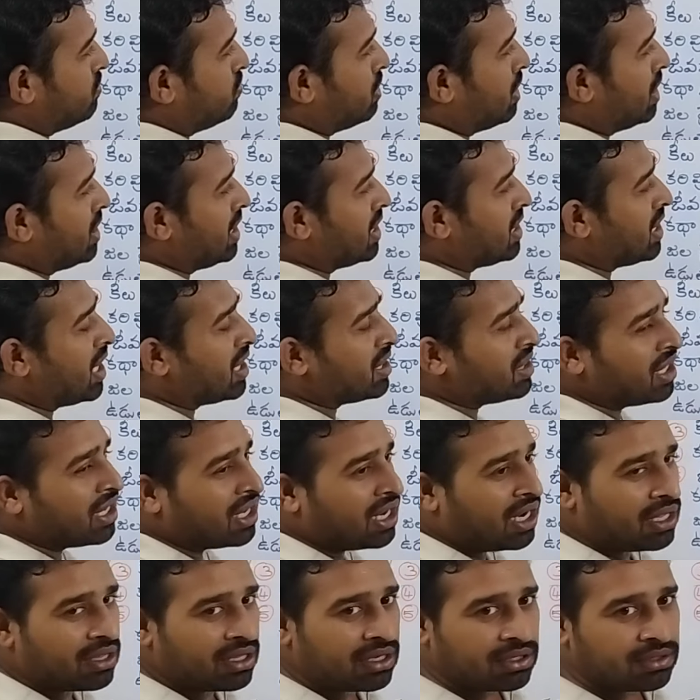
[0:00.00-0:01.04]
జీవుల యథార్థ
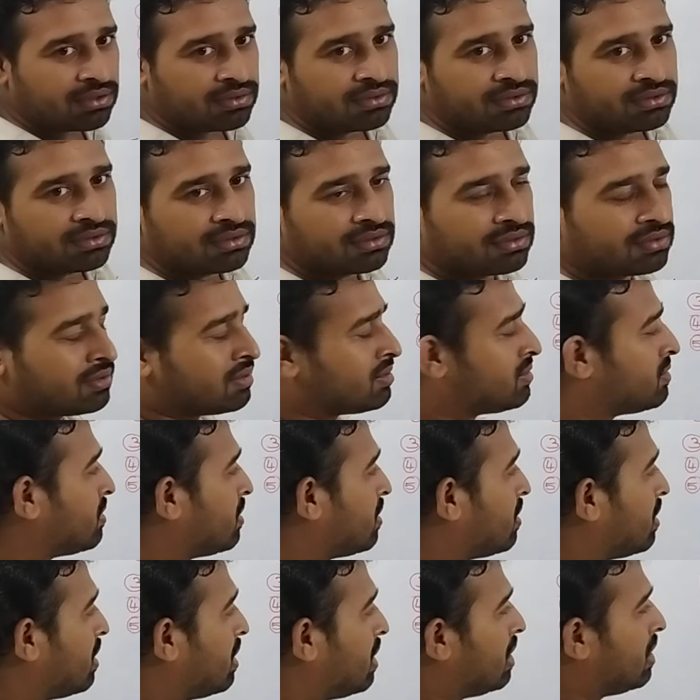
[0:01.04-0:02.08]
గాథలు
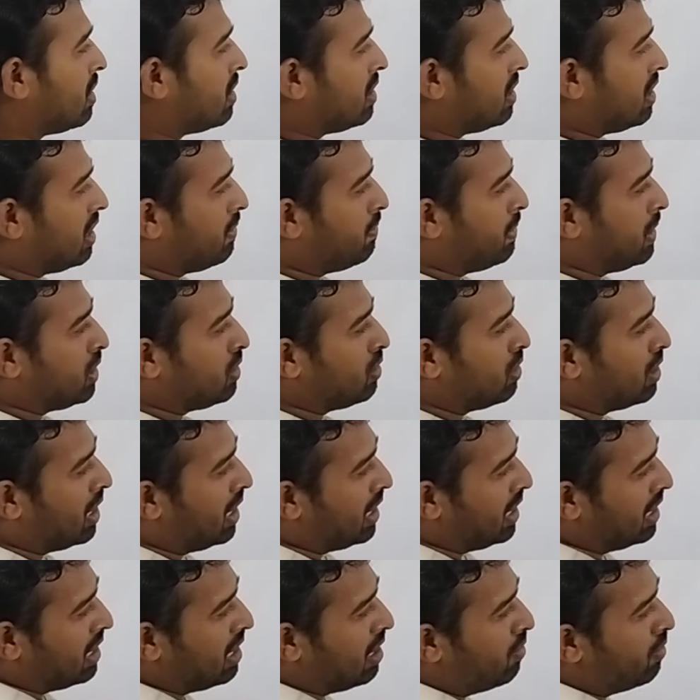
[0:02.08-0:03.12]
ఈ బిట్ కూడా
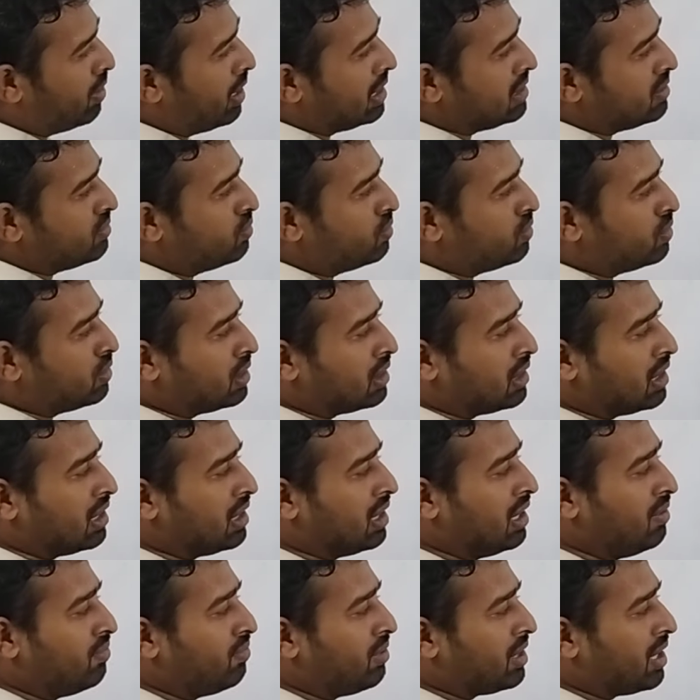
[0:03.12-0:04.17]
అడిగిన అవకాశం
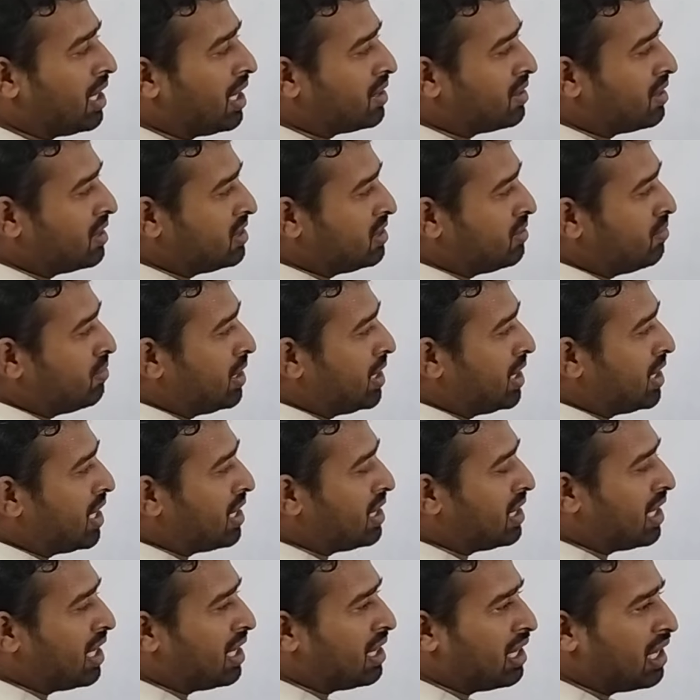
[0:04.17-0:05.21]
ఉంటుందండి వేదార్థ జీవుల
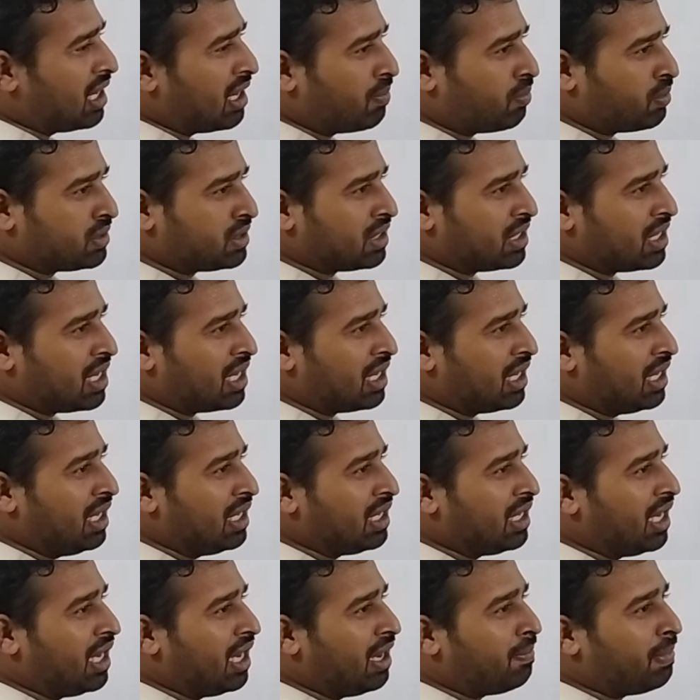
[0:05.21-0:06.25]
యథార్థ గాథలు అనే పుస్తకాన్ని
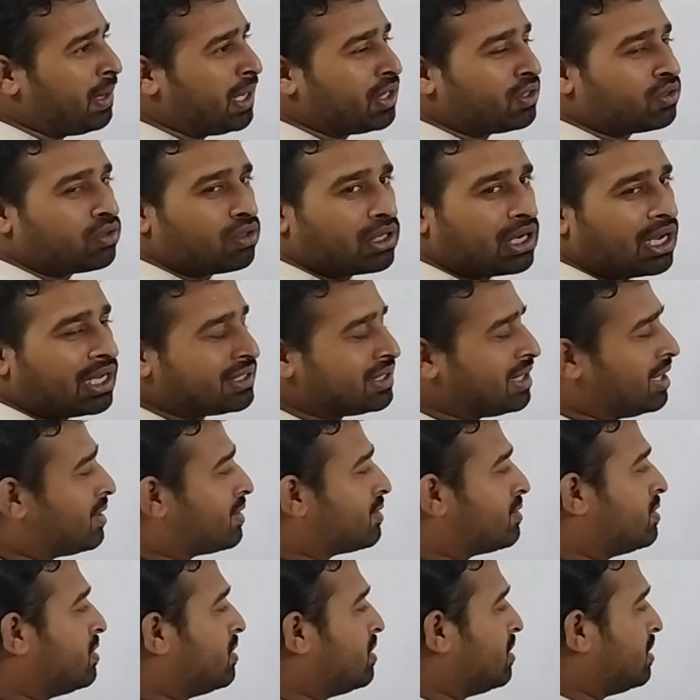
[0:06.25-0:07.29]
ఏ పేరుతో
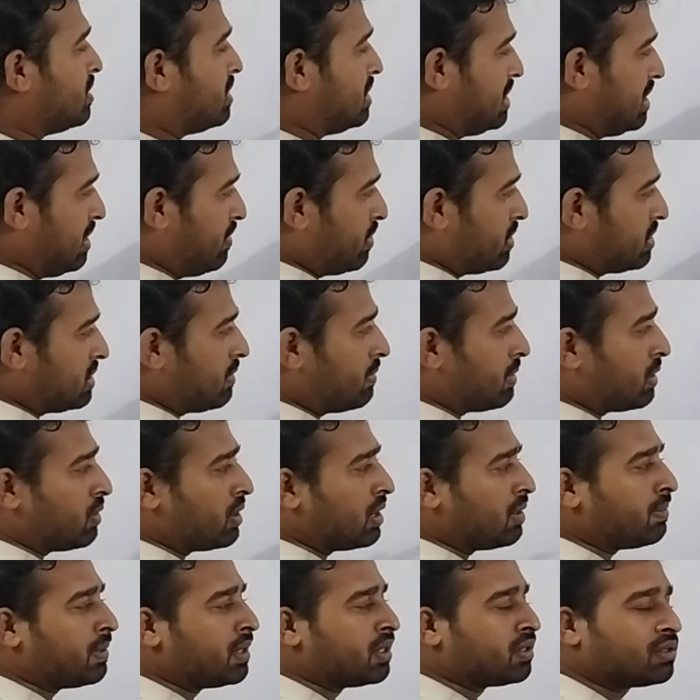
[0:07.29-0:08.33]
రాశారు జీవన సమరం
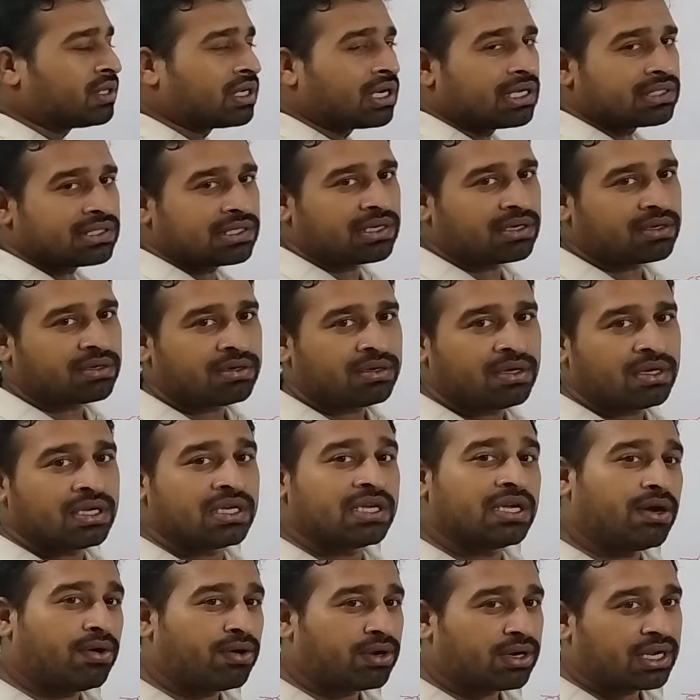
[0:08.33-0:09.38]
అనే పేరుతో రాశారు
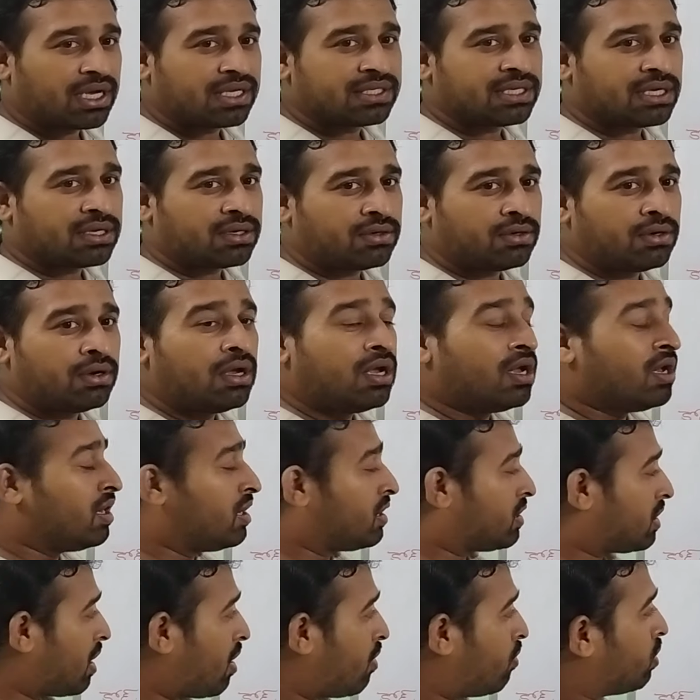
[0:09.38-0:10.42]
ఎవరు రాశారు
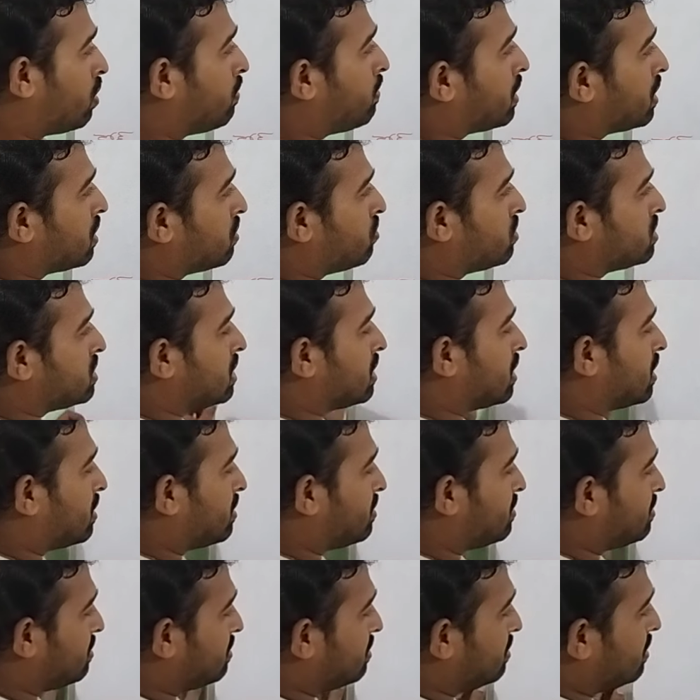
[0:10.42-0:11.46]
రావురి భరద్వాజ
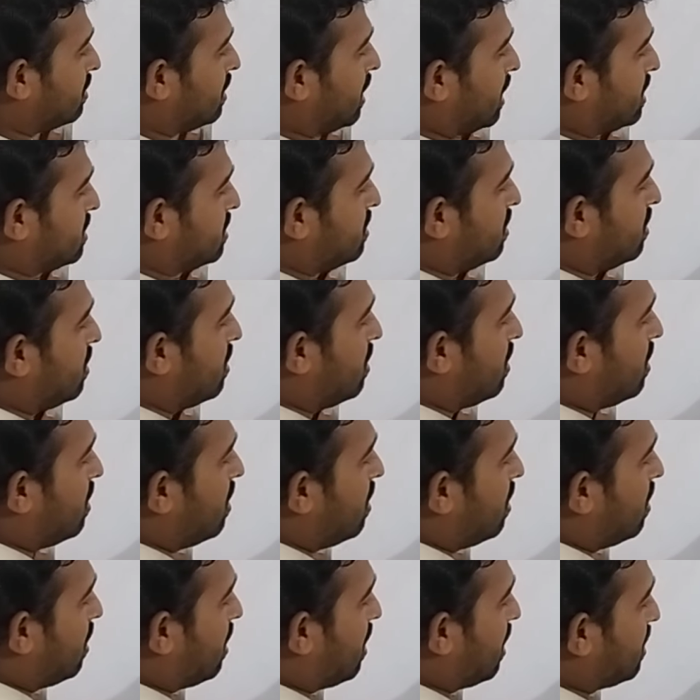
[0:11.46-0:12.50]
గారు నెక్స్ట్
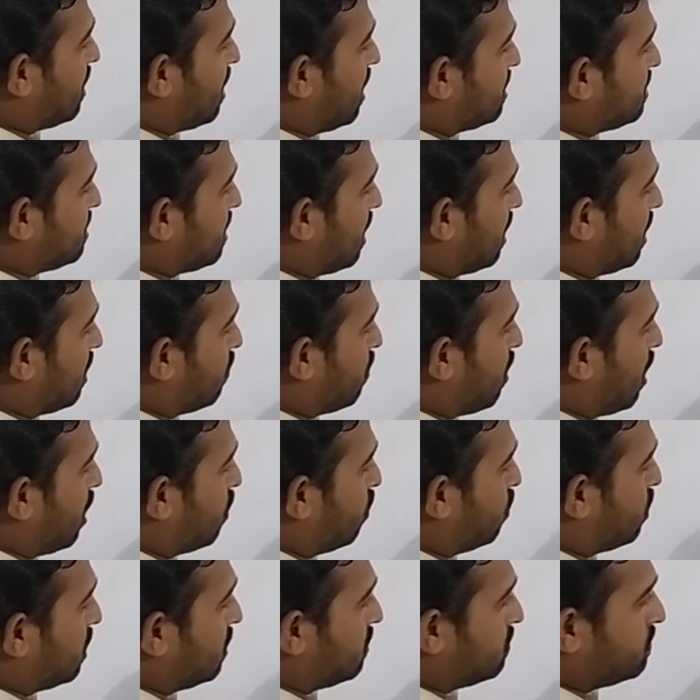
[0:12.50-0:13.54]
కథాసాగరం
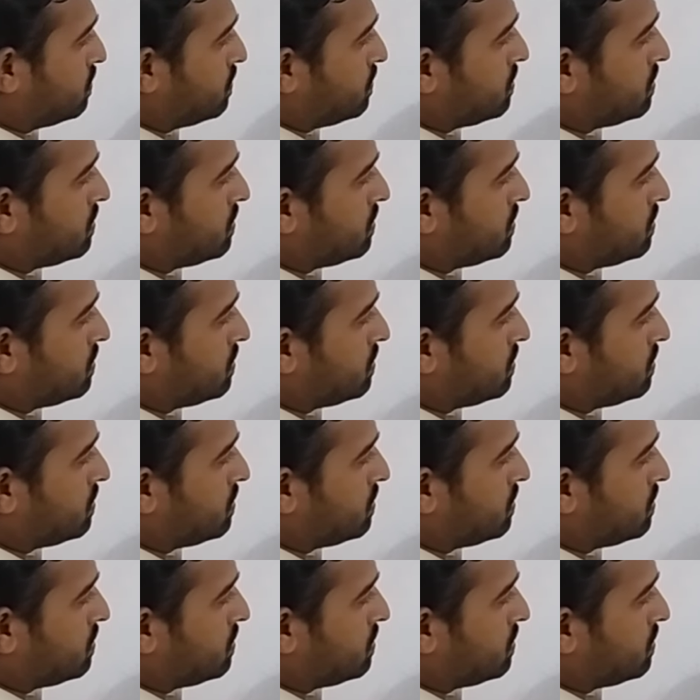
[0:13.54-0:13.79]
ఆరోది